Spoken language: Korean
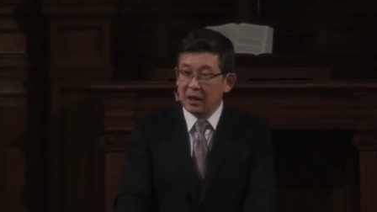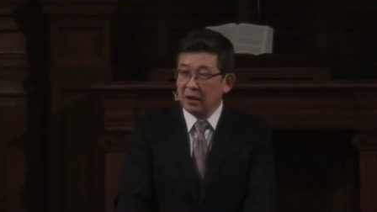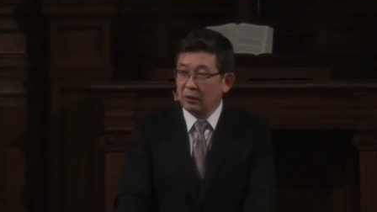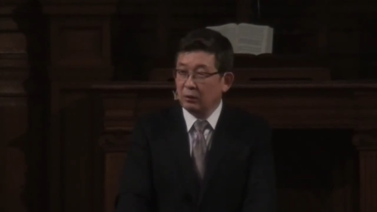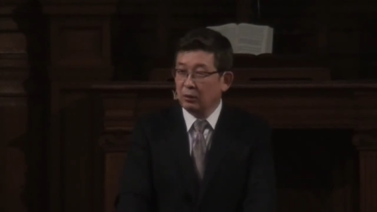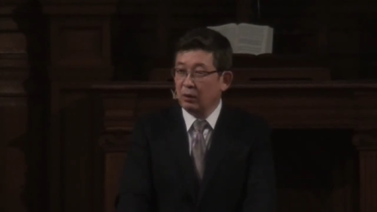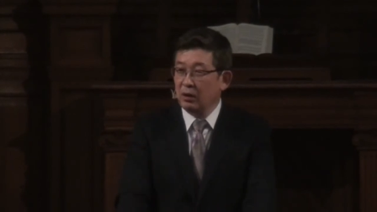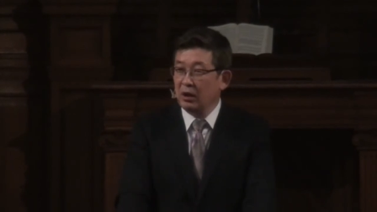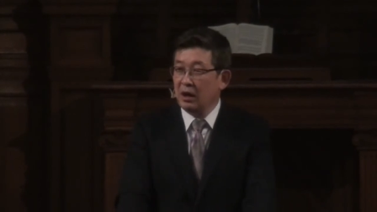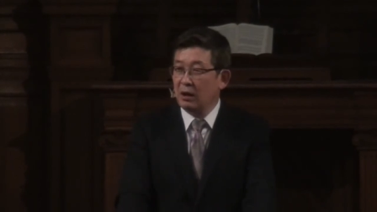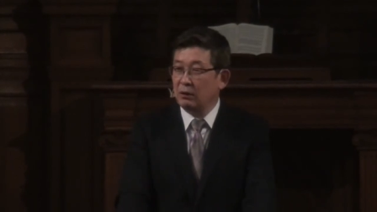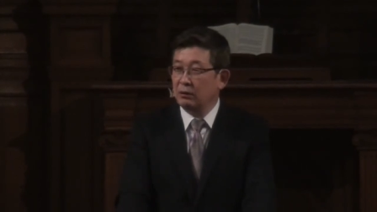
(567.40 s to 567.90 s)

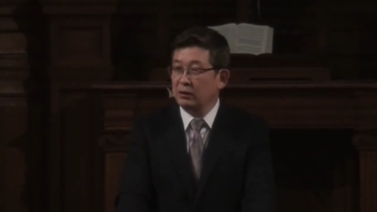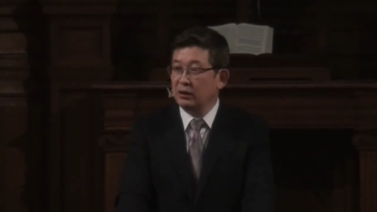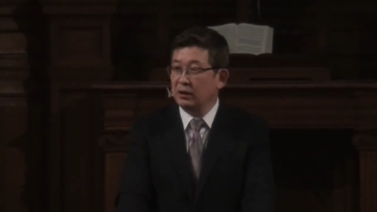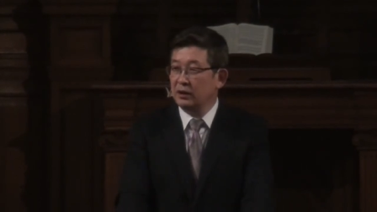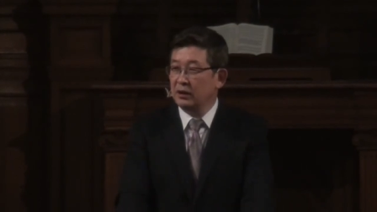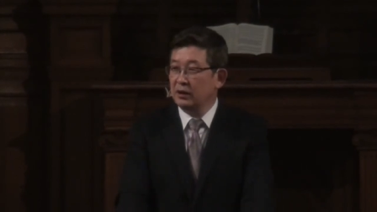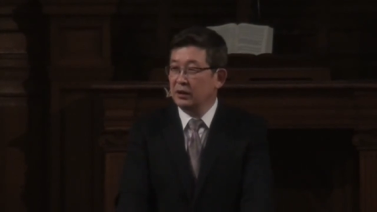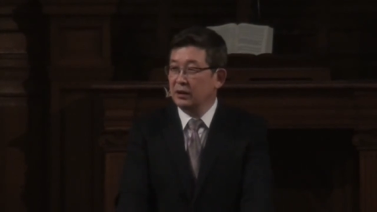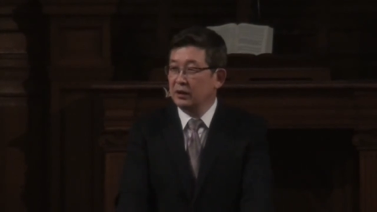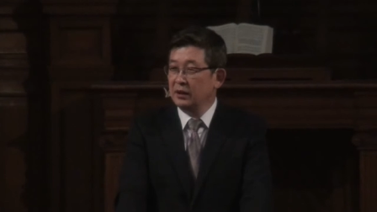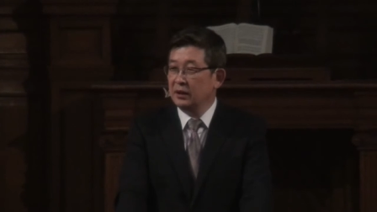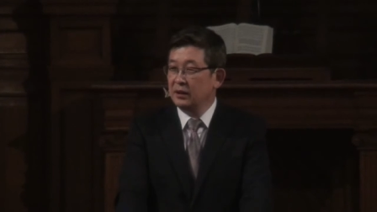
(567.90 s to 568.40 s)
얼마나
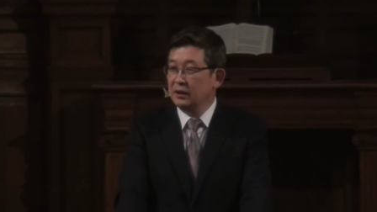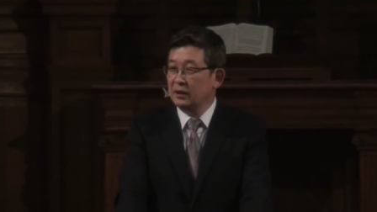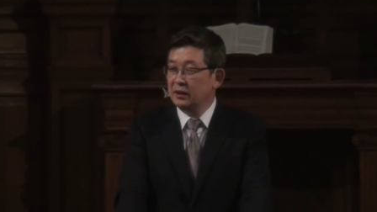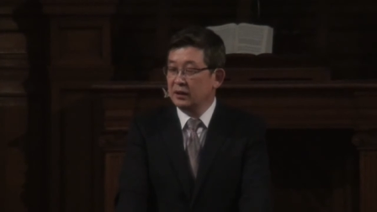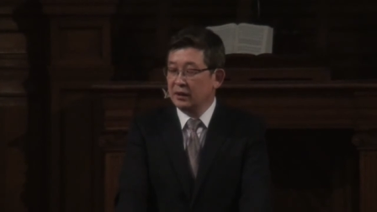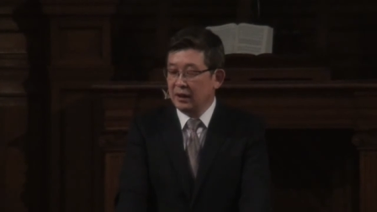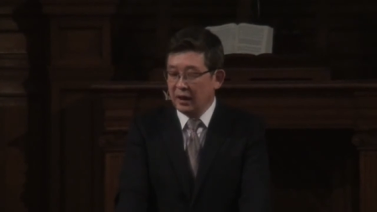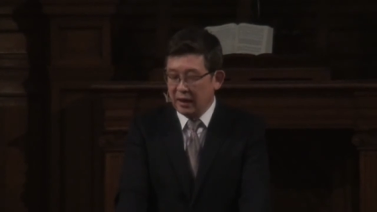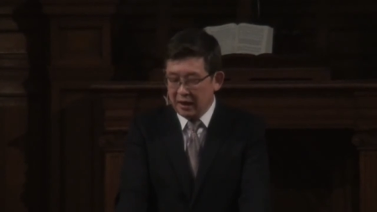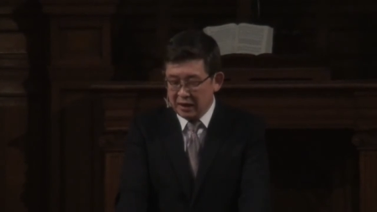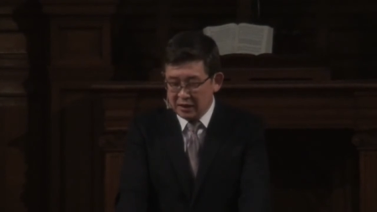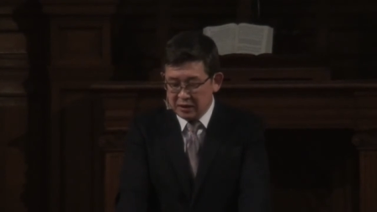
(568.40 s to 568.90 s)
놀라운
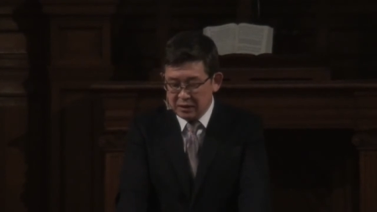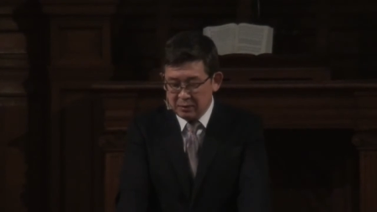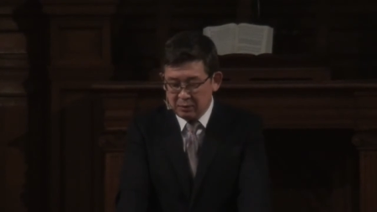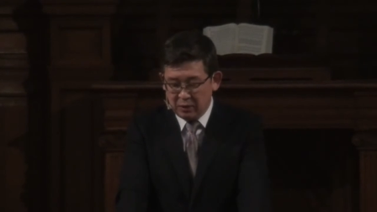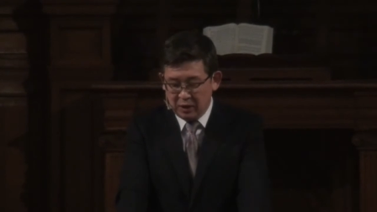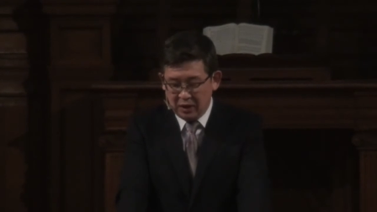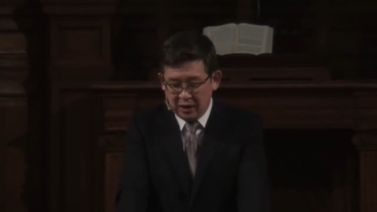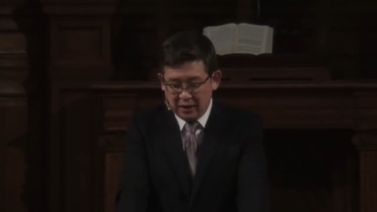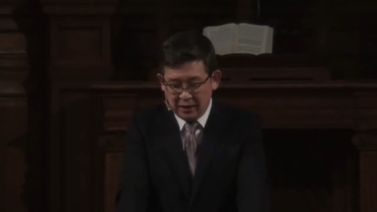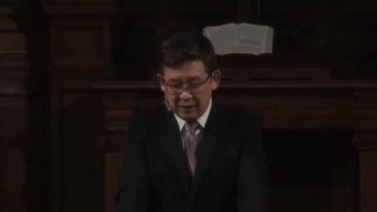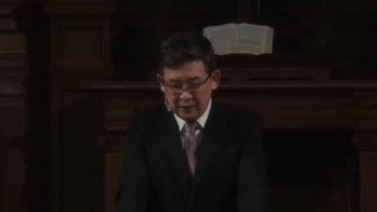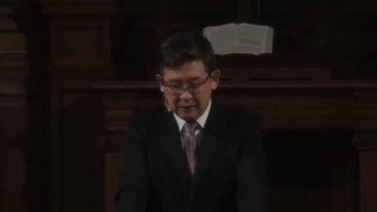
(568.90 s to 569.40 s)

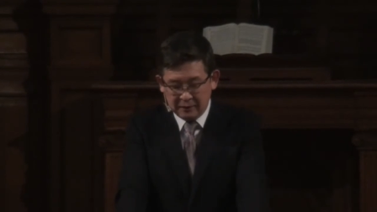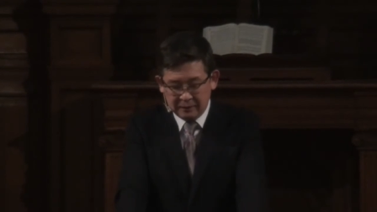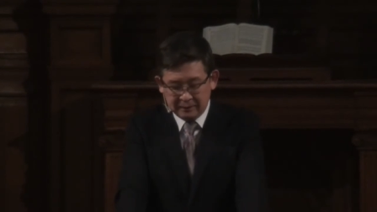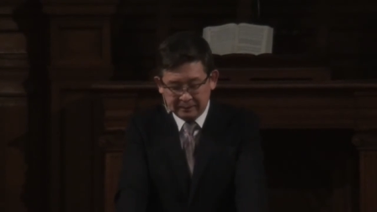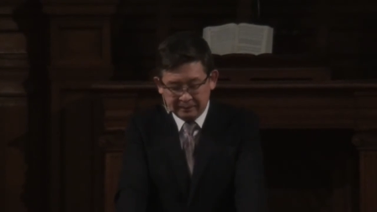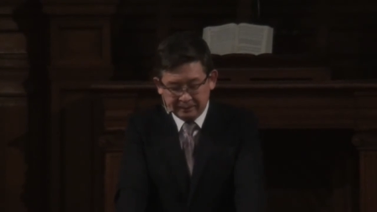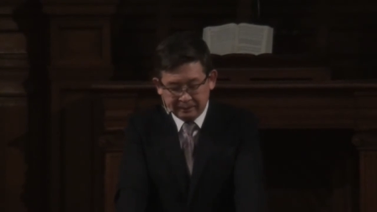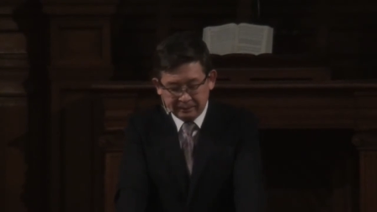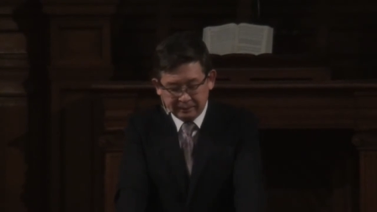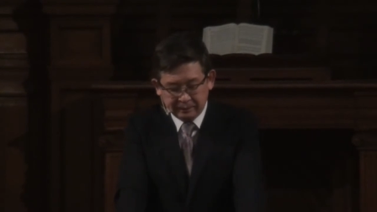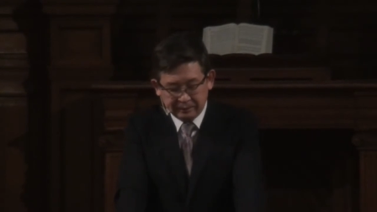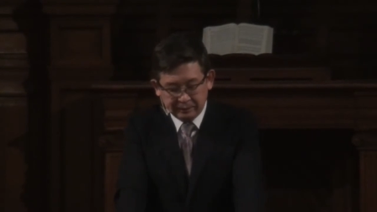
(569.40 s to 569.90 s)
나라인지 몰라요.